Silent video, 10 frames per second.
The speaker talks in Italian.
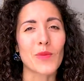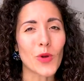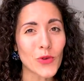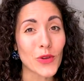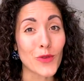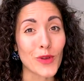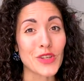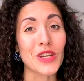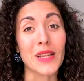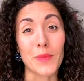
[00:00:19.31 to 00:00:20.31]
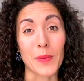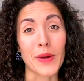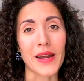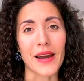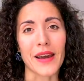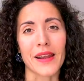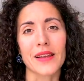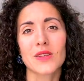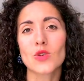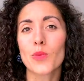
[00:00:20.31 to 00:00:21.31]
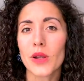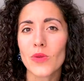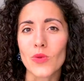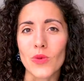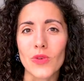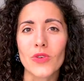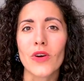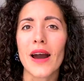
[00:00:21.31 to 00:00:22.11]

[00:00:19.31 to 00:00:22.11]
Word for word: molto difficili da preparare soprattutto